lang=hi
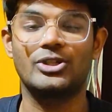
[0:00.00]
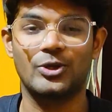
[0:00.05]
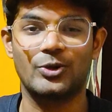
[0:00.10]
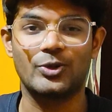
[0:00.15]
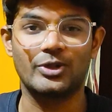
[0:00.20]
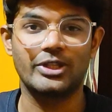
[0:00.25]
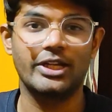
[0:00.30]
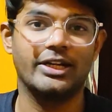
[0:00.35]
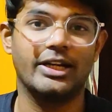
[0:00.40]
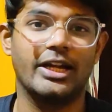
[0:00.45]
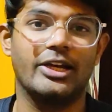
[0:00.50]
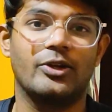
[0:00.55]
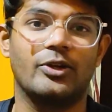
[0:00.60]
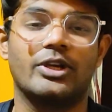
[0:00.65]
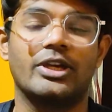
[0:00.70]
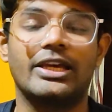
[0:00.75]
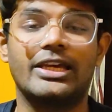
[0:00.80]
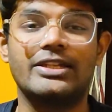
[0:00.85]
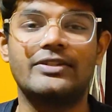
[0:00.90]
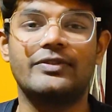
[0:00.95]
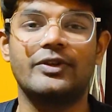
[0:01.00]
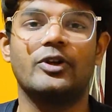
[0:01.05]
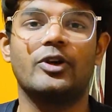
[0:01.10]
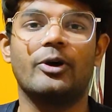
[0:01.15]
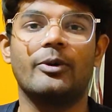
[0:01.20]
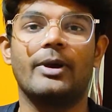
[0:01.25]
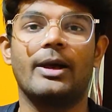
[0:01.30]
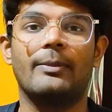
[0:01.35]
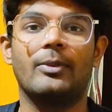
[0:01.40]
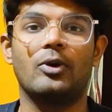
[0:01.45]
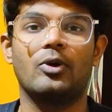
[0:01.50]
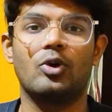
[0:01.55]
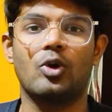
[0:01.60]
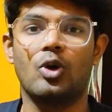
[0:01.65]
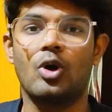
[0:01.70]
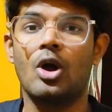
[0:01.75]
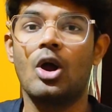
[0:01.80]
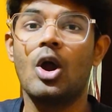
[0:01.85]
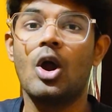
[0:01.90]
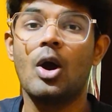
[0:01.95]
जरूर देखना क्योंकि इस वीडियो में आप लोग
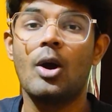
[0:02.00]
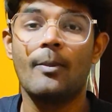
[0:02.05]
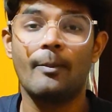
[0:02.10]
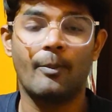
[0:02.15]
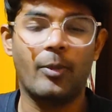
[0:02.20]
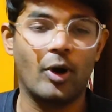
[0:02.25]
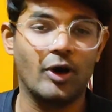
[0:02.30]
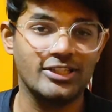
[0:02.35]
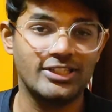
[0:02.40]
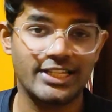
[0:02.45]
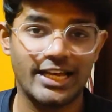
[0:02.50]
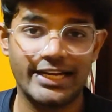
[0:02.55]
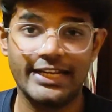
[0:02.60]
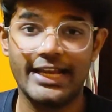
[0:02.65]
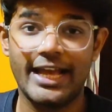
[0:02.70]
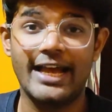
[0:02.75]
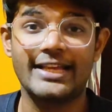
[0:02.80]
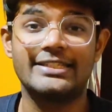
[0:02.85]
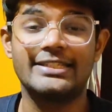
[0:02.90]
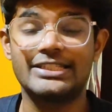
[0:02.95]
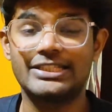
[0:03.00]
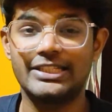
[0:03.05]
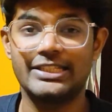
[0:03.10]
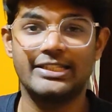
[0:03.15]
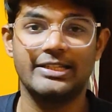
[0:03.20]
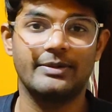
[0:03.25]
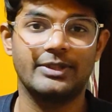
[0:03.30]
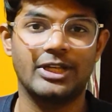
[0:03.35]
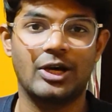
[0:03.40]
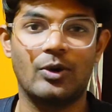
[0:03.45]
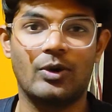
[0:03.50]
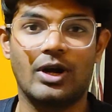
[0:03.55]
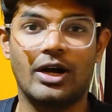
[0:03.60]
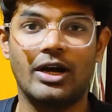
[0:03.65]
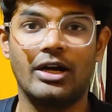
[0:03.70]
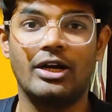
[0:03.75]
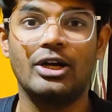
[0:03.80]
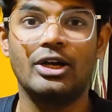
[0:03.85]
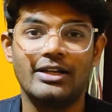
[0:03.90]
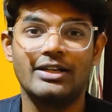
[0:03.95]
को बहुत सारी ऐसी चीजें बताऊंगा
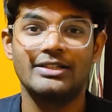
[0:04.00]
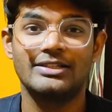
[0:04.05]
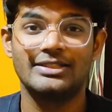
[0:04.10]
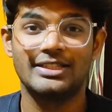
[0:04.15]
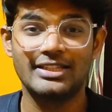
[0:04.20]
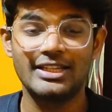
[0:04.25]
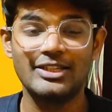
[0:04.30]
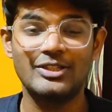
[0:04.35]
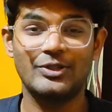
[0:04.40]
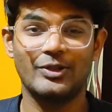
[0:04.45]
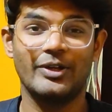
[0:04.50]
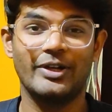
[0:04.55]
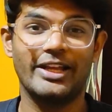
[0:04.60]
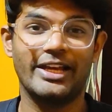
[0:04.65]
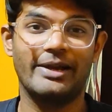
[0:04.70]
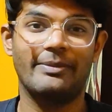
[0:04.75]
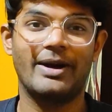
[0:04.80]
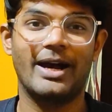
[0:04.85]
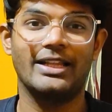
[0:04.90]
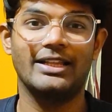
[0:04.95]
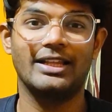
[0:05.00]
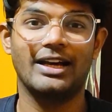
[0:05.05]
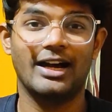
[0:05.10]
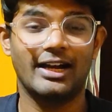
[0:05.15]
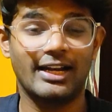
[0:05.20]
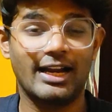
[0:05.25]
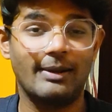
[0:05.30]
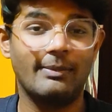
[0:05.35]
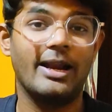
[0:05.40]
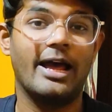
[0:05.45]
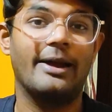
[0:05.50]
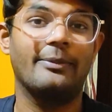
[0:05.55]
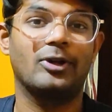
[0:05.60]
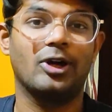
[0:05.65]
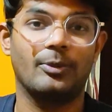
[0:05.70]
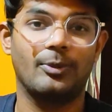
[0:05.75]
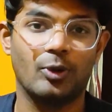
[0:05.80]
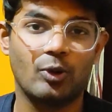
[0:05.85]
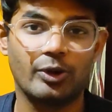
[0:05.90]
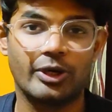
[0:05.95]
जिसे सुनने के बाद अगर आप
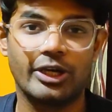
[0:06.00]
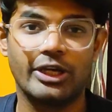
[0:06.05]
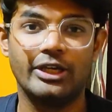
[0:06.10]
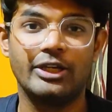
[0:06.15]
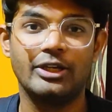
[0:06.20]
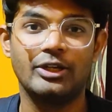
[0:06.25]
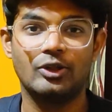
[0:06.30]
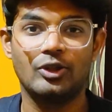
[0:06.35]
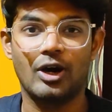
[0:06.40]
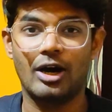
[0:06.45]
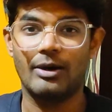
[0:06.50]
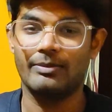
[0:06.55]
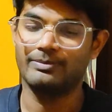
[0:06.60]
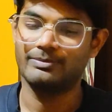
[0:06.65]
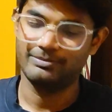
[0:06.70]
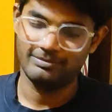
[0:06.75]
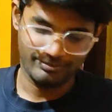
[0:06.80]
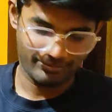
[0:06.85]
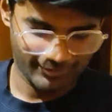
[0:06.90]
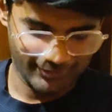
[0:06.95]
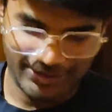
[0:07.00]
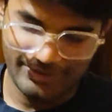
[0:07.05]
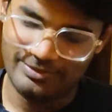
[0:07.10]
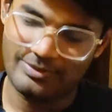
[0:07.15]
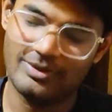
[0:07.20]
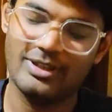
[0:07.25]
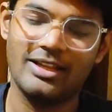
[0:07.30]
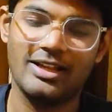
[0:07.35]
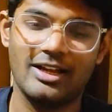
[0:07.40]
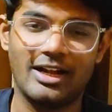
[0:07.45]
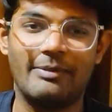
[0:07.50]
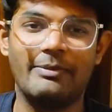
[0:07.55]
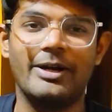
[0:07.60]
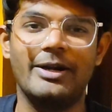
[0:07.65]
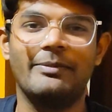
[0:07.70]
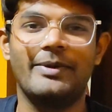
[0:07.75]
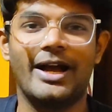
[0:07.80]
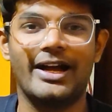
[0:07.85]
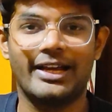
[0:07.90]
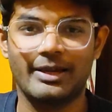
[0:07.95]
लैपटॉप लोगे तो आप
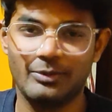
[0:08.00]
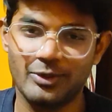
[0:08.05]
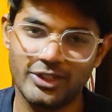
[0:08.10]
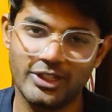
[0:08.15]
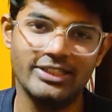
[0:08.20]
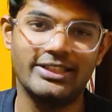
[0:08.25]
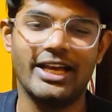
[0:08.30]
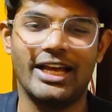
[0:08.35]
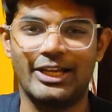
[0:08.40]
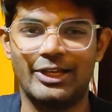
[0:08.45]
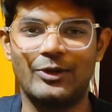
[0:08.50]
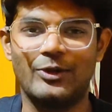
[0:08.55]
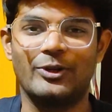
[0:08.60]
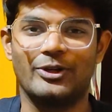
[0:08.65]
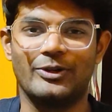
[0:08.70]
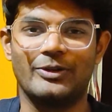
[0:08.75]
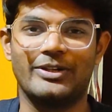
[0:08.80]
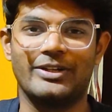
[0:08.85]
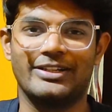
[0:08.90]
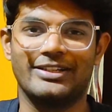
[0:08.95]
कमेंट में आगे मुझे ही थैंक यू लिखोगे